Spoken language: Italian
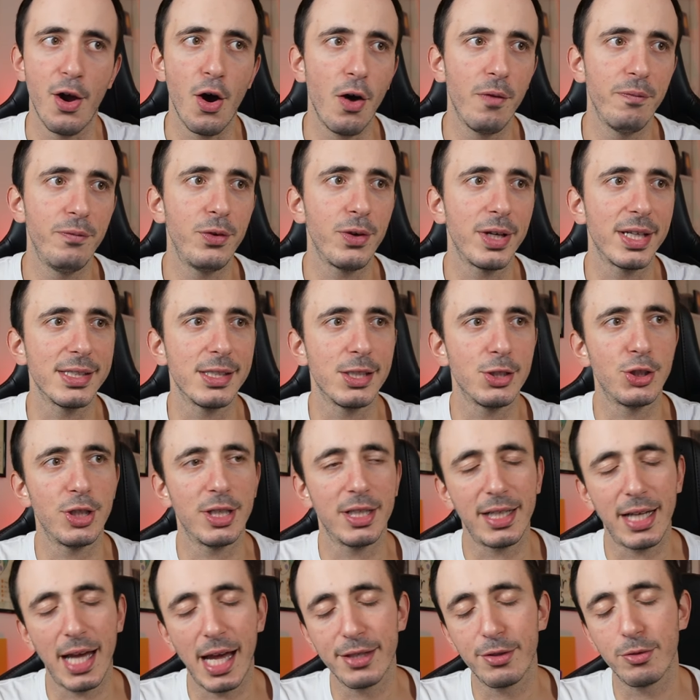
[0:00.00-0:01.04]
ovvio che se
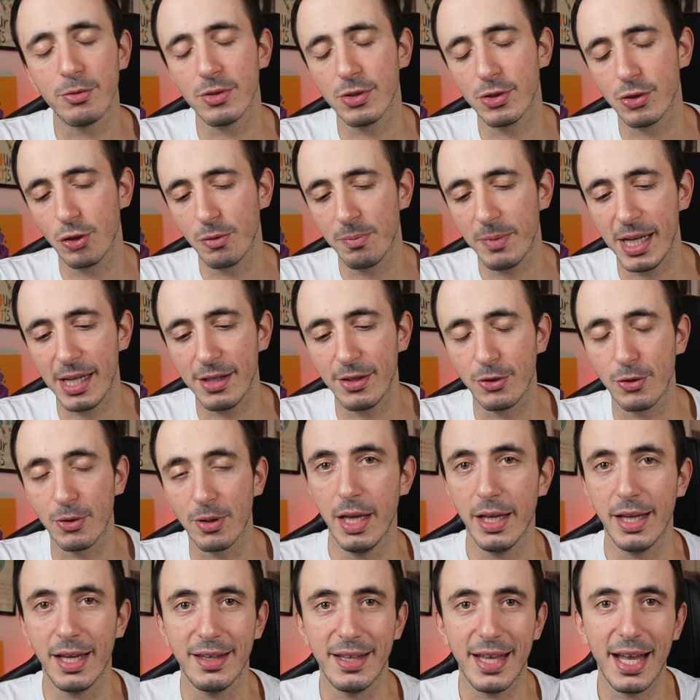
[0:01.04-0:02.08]
cercate uno strumento
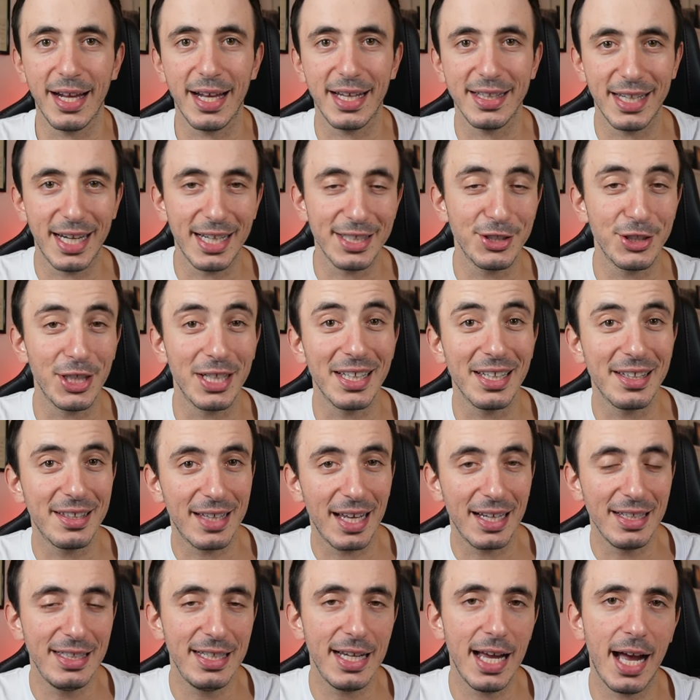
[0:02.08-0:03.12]
che tenga traccia
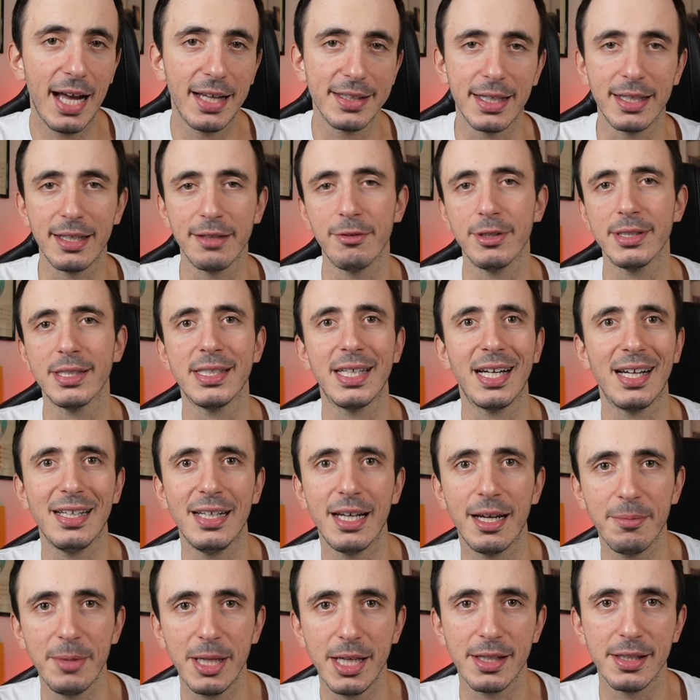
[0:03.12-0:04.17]
dettagliata dei vostri
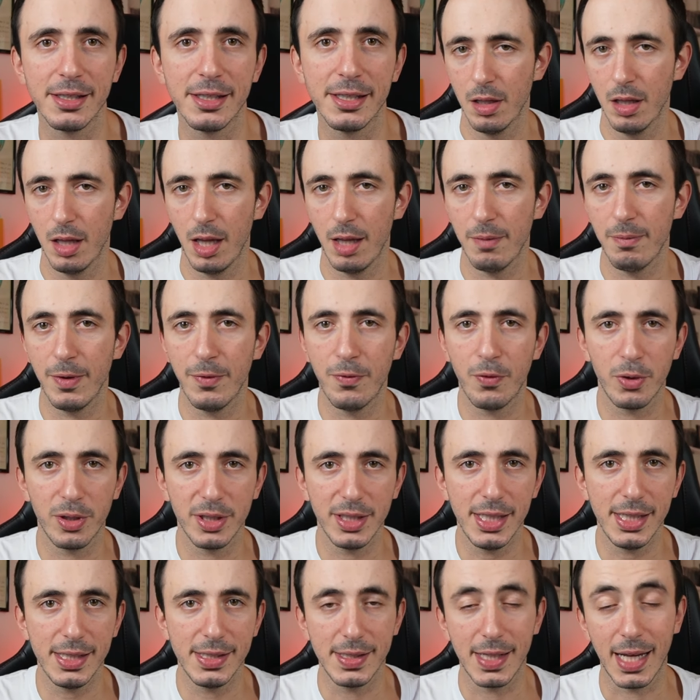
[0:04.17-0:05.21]
allenamenti e vi
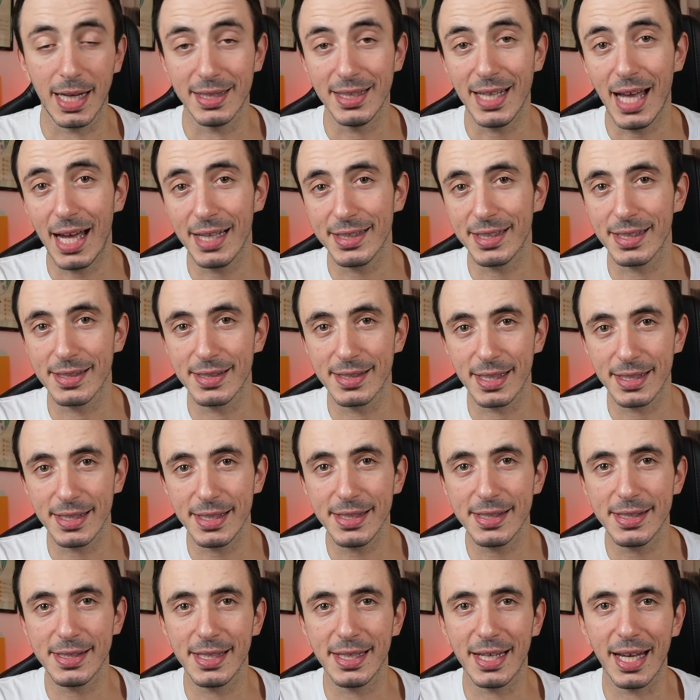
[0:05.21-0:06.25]
fornisca dati e
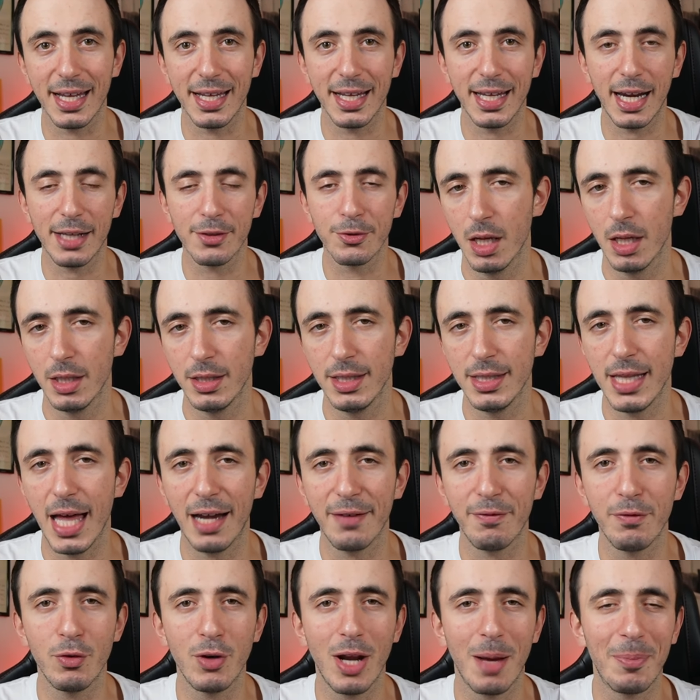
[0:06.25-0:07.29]
statistiche in grado di
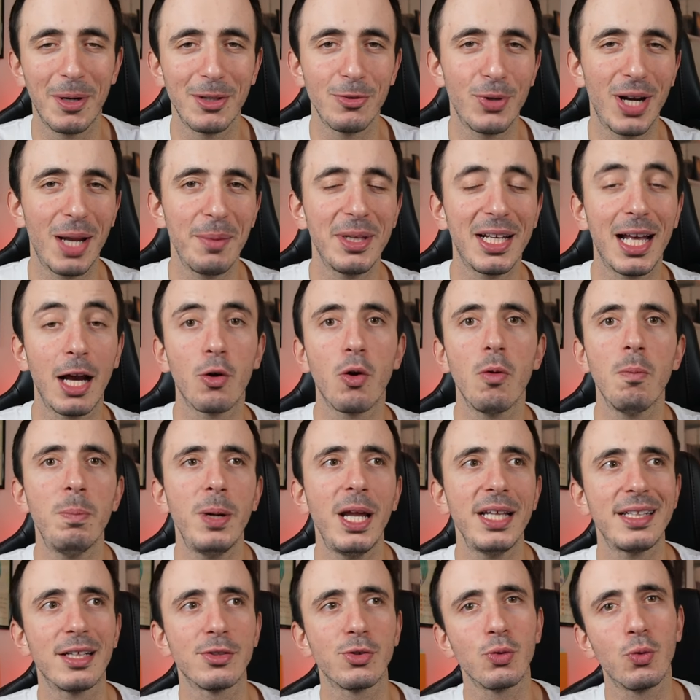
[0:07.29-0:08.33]
darvi una panoramica
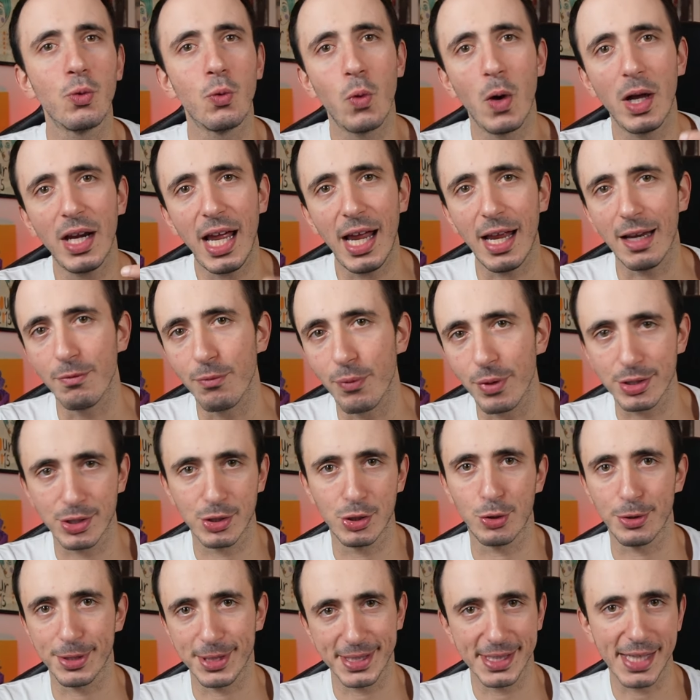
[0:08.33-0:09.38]
completa su qual è il
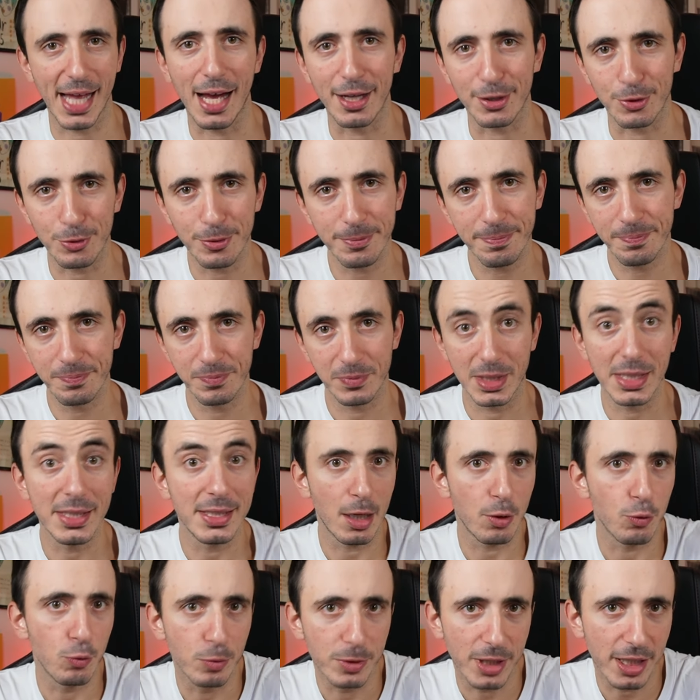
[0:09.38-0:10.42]
vostro stato, di
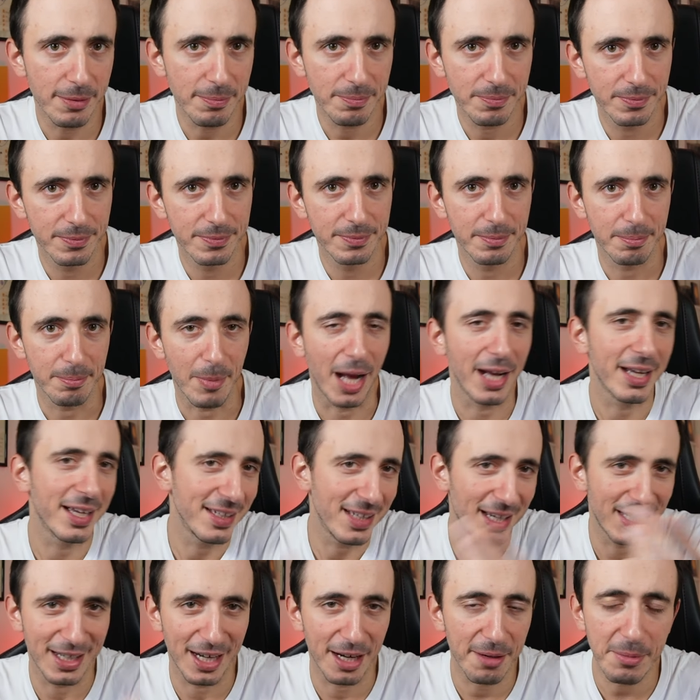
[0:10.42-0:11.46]
salute ma anche
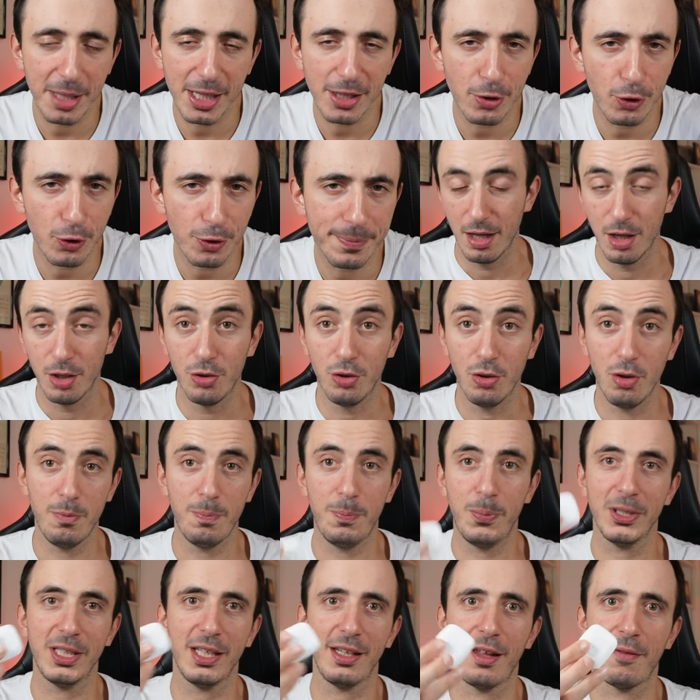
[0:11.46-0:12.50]
di allenamento. Non
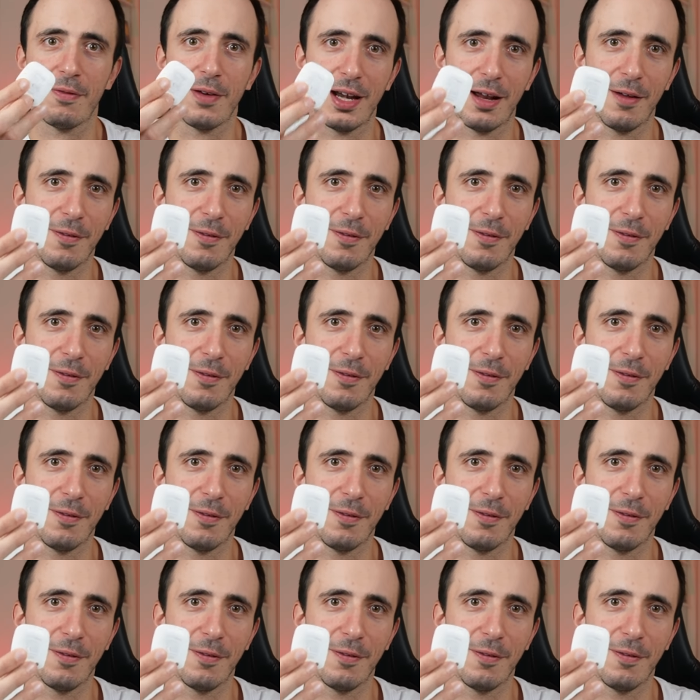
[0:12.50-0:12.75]
potete fare